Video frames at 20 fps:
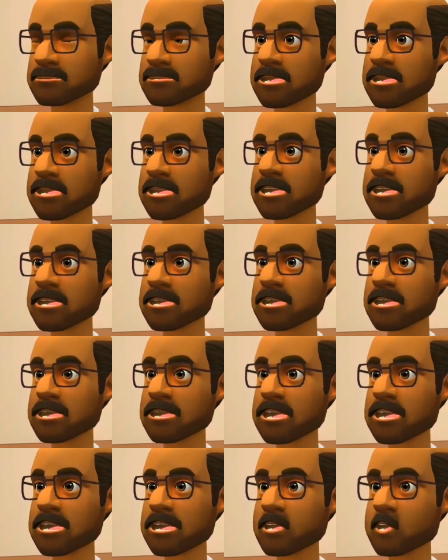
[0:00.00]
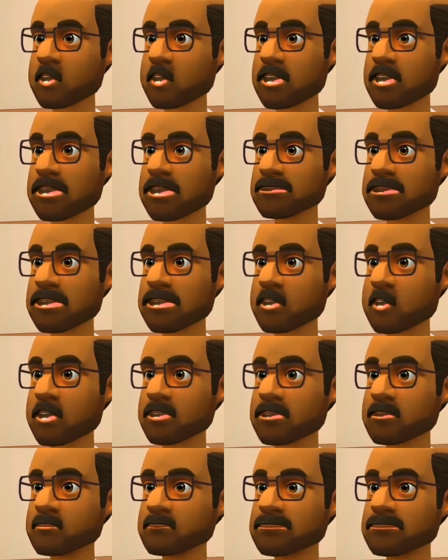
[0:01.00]
voilà,
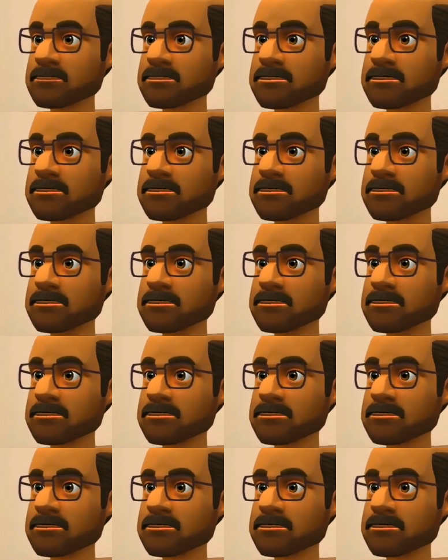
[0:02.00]
voilà quoi.